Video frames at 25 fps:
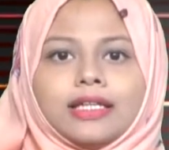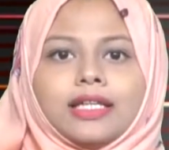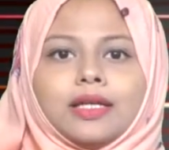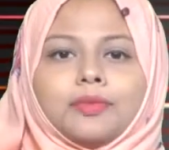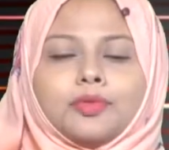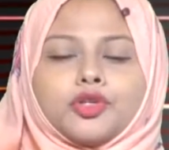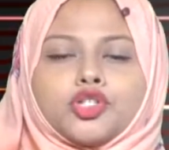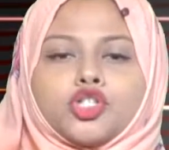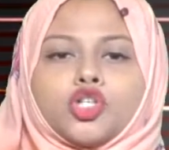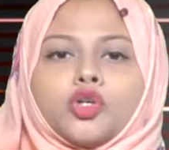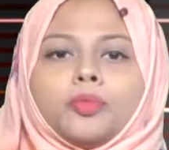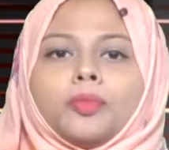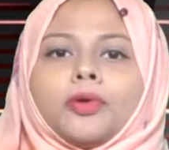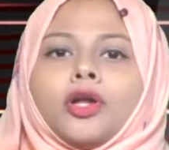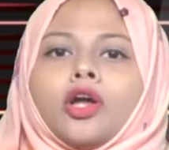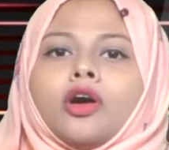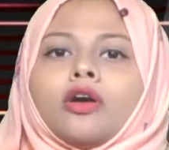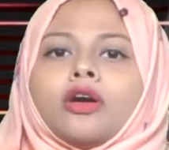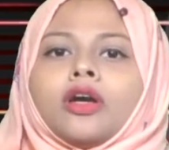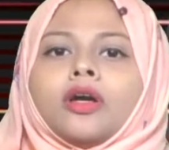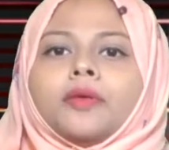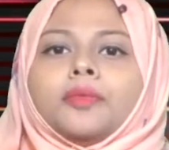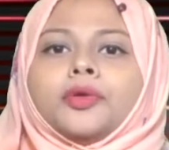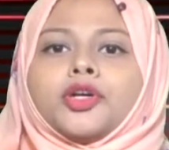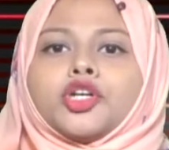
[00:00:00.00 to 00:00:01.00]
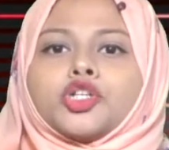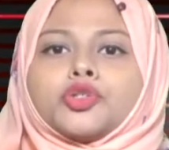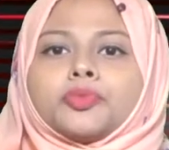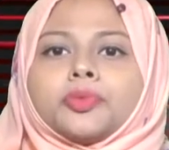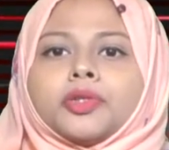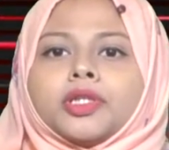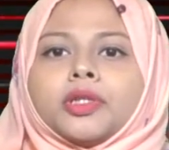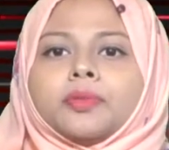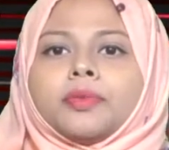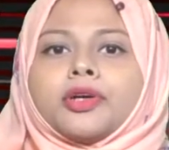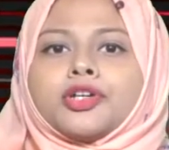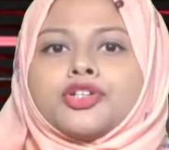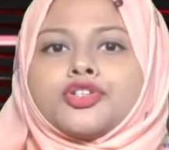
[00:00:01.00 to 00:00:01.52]
দিবস উপলক্ষে
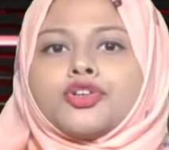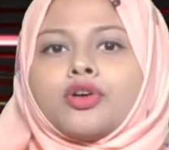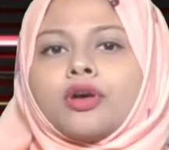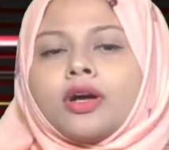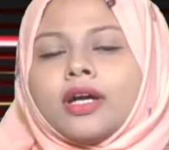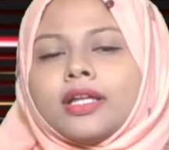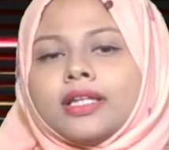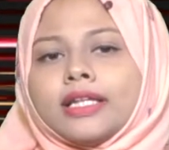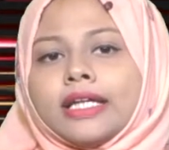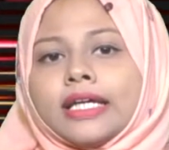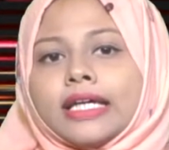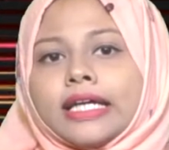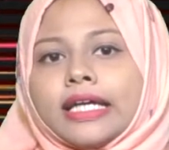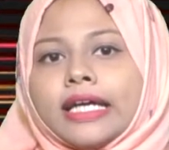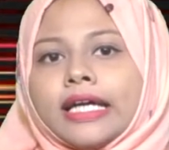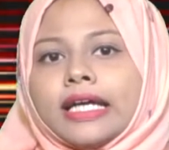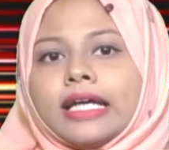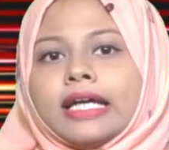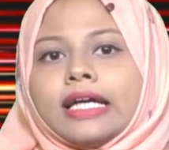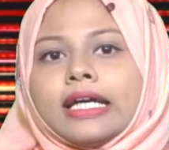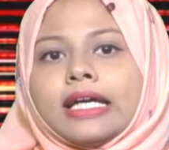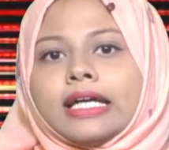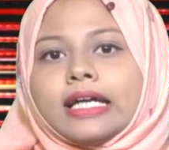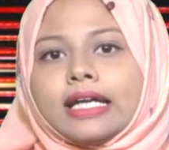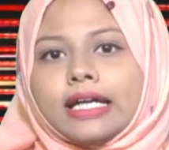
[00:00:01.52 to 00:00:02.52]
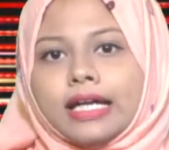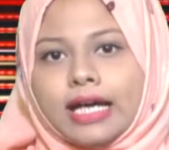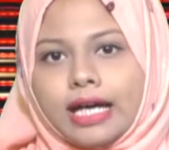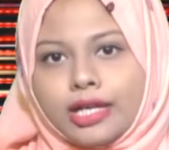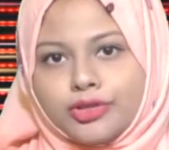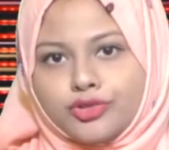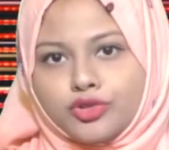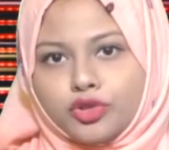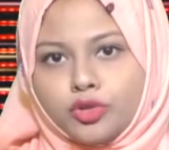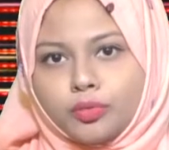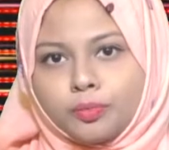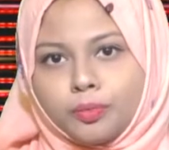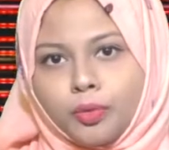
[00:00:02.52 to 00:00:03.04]
বৃহস্পতিবার সকাল থেকে
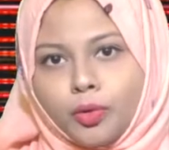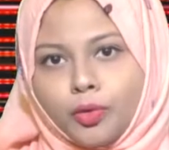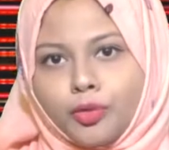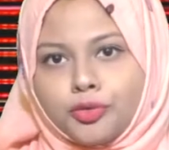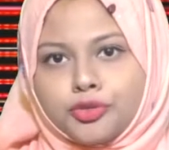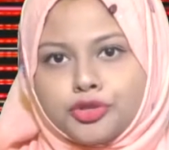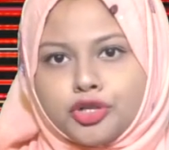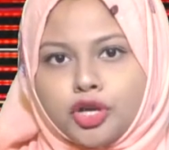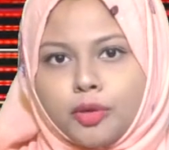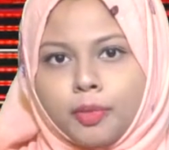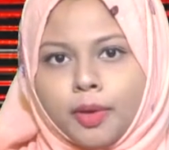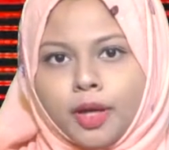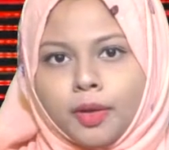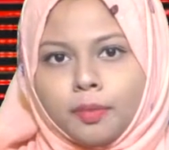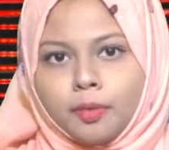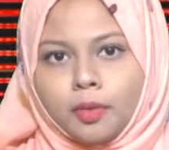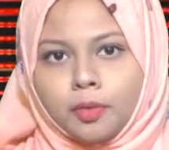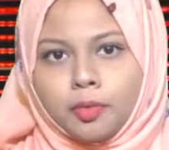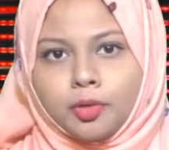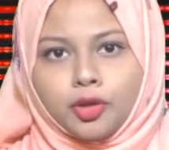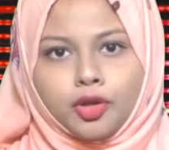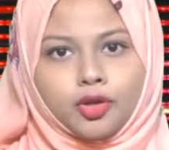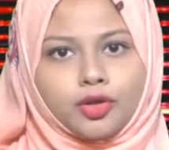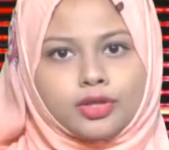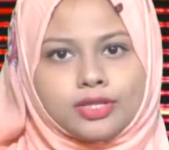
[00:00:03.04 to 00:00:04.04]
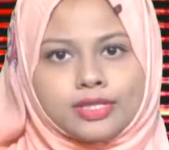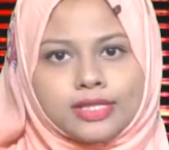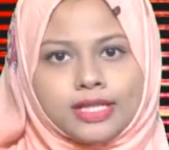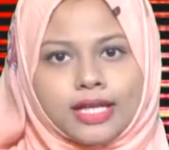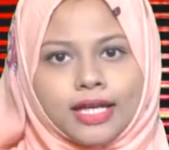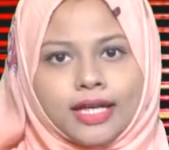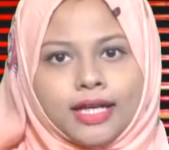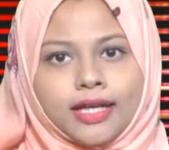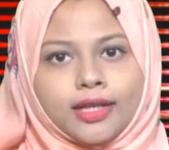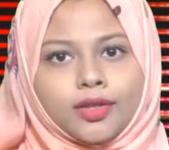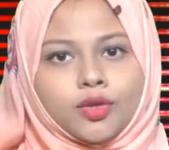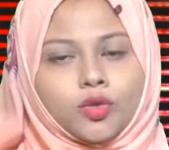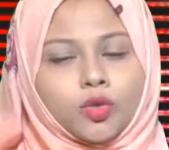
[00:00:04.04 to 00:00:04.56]
কাঞ্চন পৌরসভার বিভিন্ন
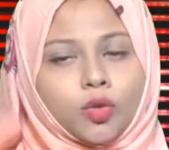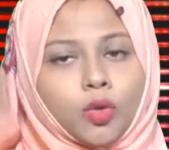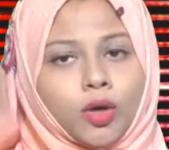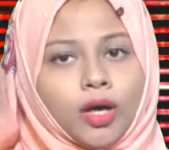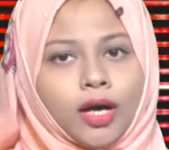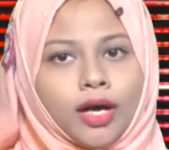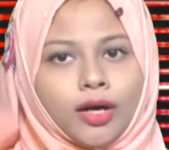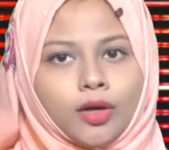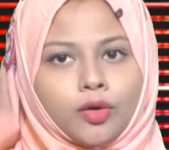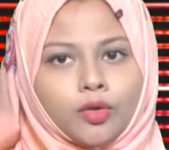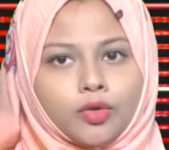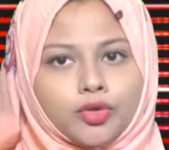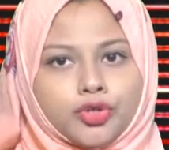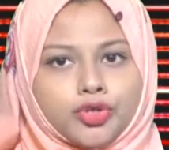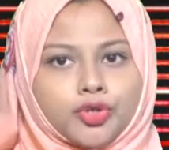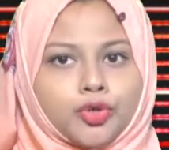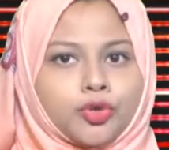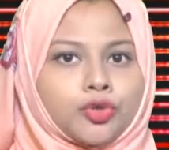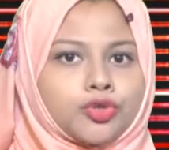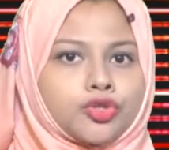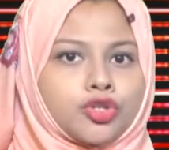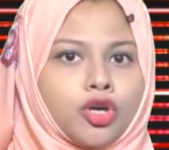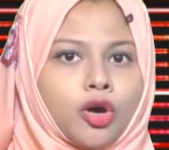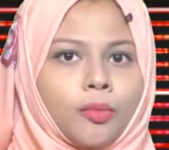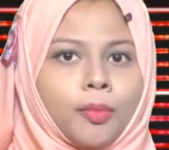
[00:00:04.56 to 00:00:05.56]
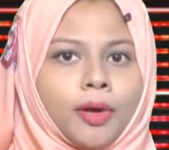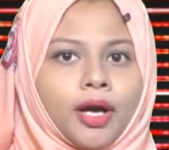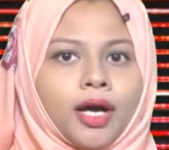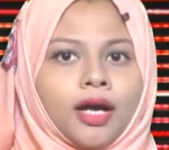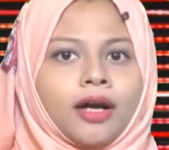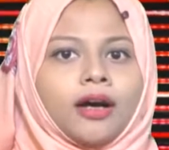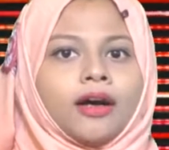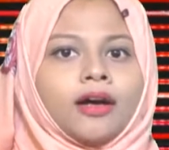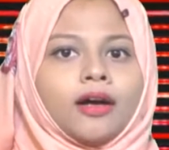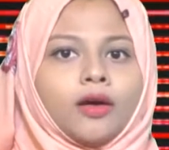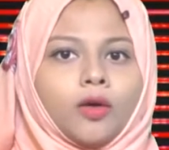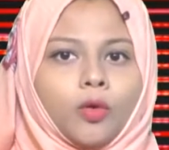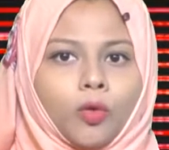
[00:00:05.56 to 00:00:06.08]
স্থানে দোয়া ও শোক সভা
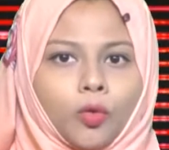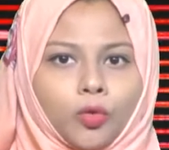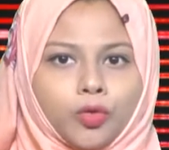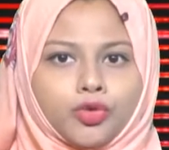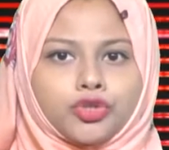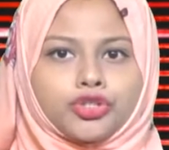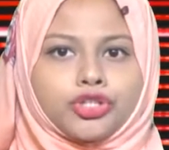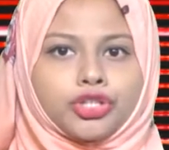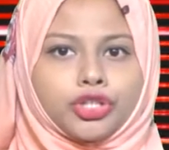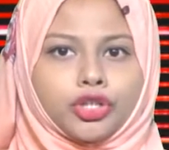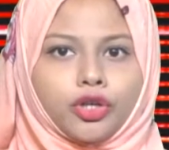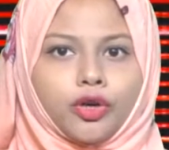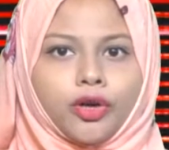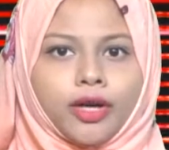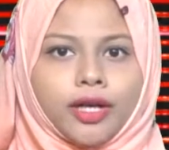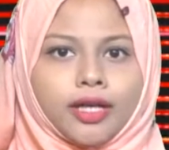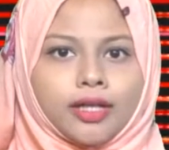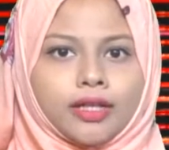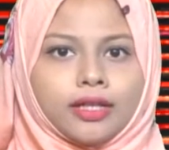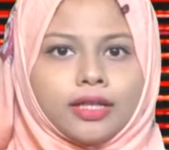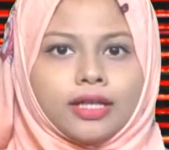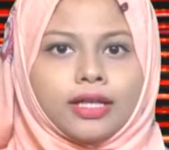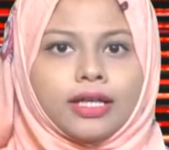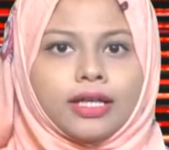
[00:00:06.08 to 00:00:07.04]
অনুষ্ঠিত হয়